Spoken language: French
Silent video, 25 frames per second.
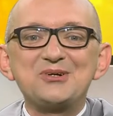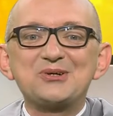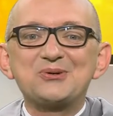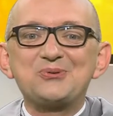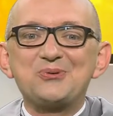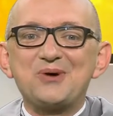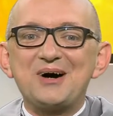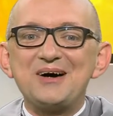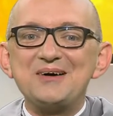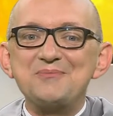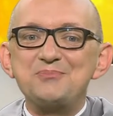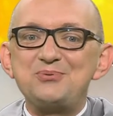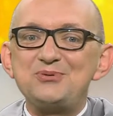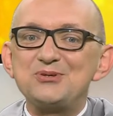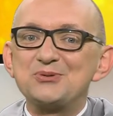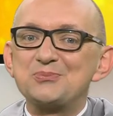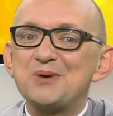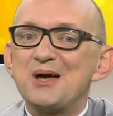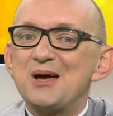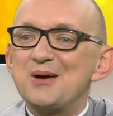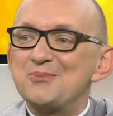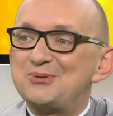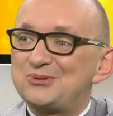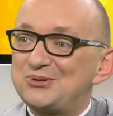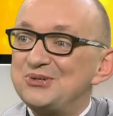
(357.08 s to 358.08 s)
moi, je crois. Et puis,
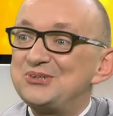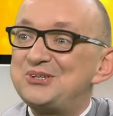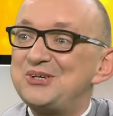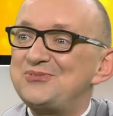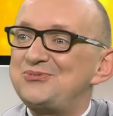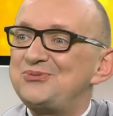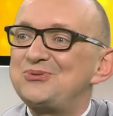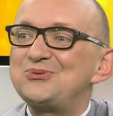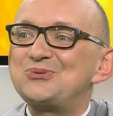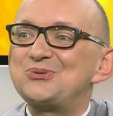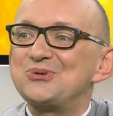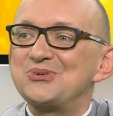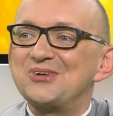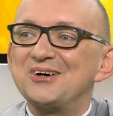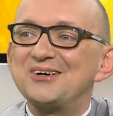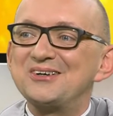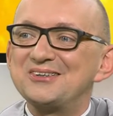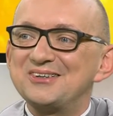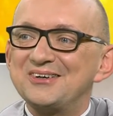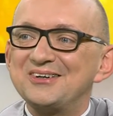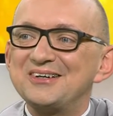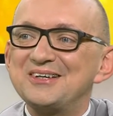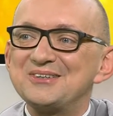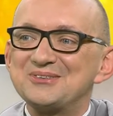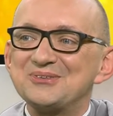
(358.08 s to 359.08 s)
parce que j'ai vu Dieu
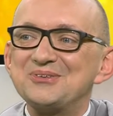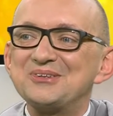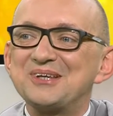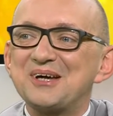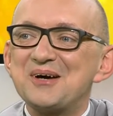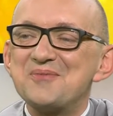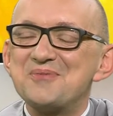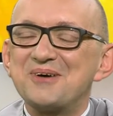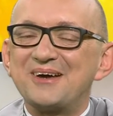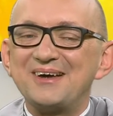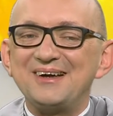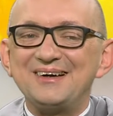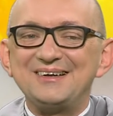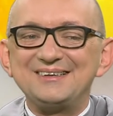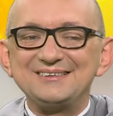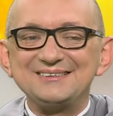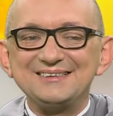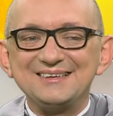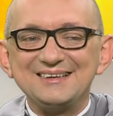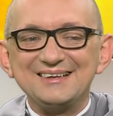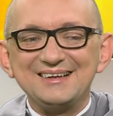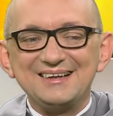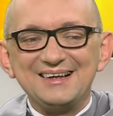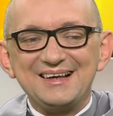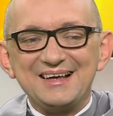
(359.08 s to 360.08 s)
dans, les autres après. Hein.
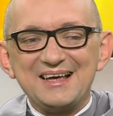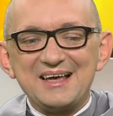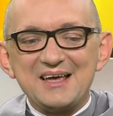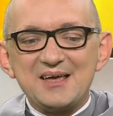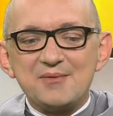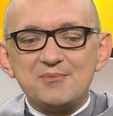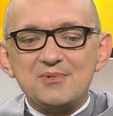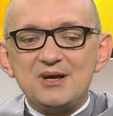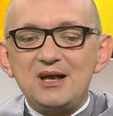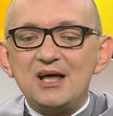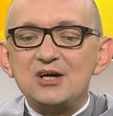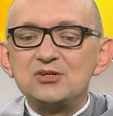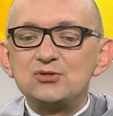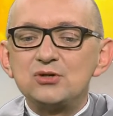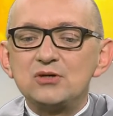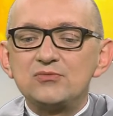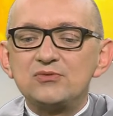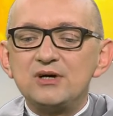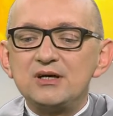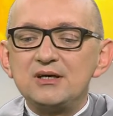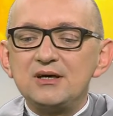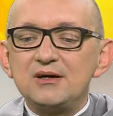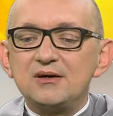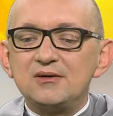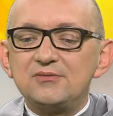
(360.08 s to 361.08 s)
Mais là, je le
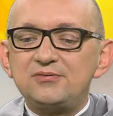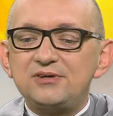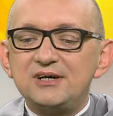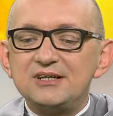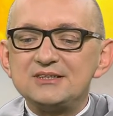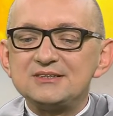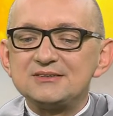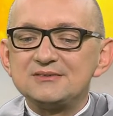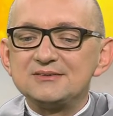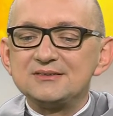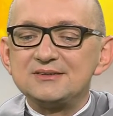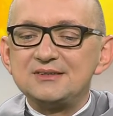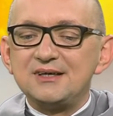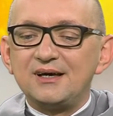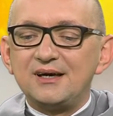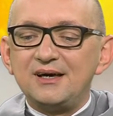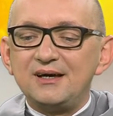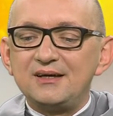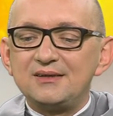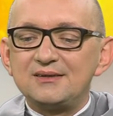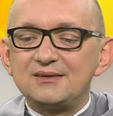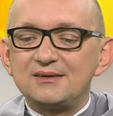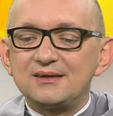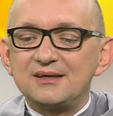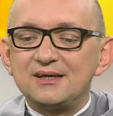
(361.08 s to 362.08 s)
voyais en face, en
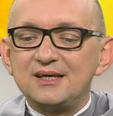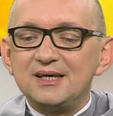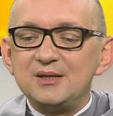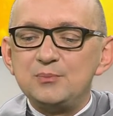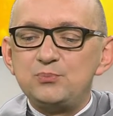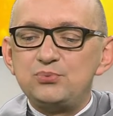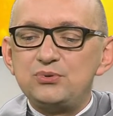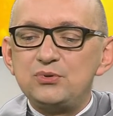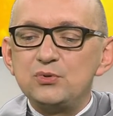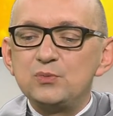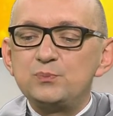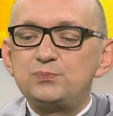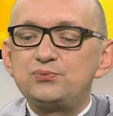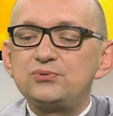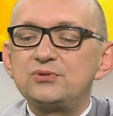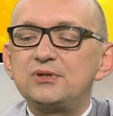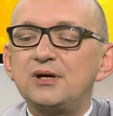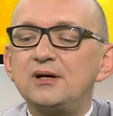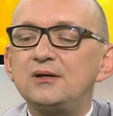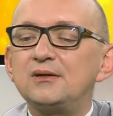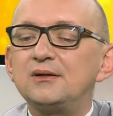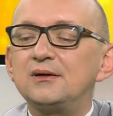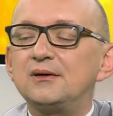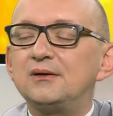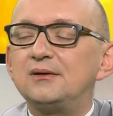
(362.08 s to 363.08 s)
direct. Et puis, au bout
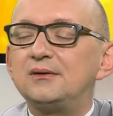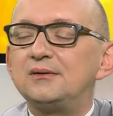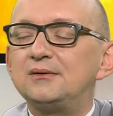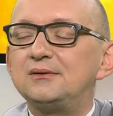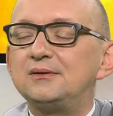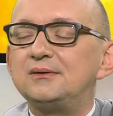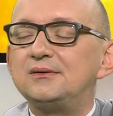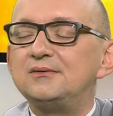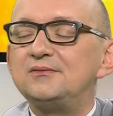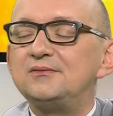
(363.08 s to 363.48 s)
d'un an,